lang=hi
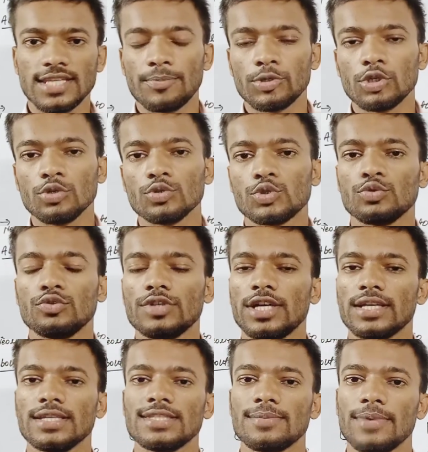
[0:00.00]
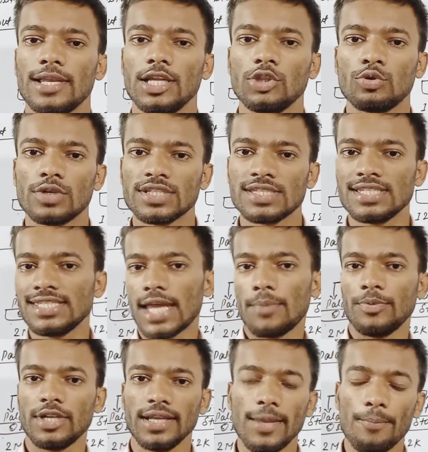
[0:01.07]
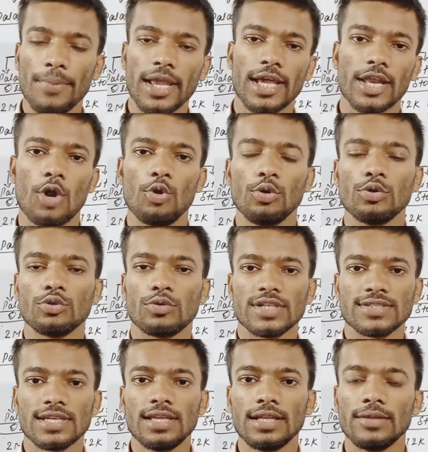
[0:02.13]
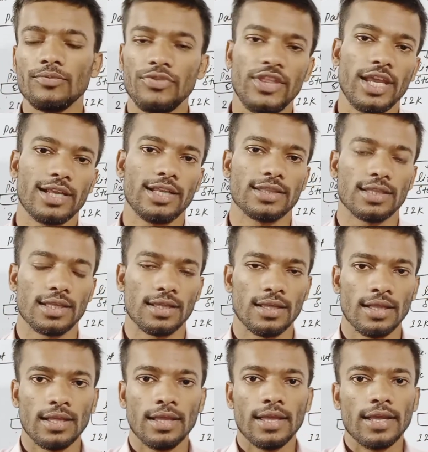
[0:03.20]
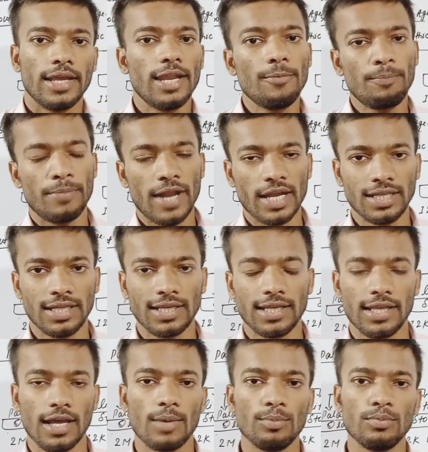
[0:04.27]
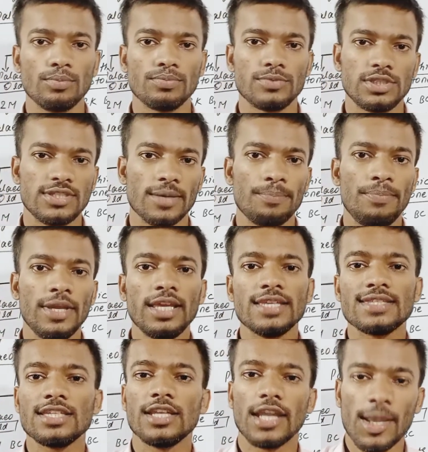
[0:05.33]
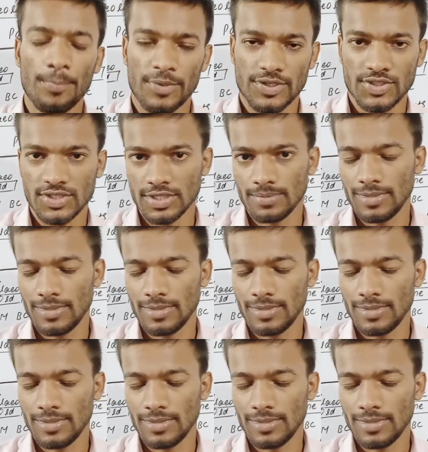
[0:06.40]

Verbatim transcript: चैप्टर को शुरू करने से पहले थोड़ा सा चैप्टर के बैकग्राउंड को थोड़ा सा देख लेते हैं इन प्रैक्टिकली हम जब भी किसी नए पर्सन से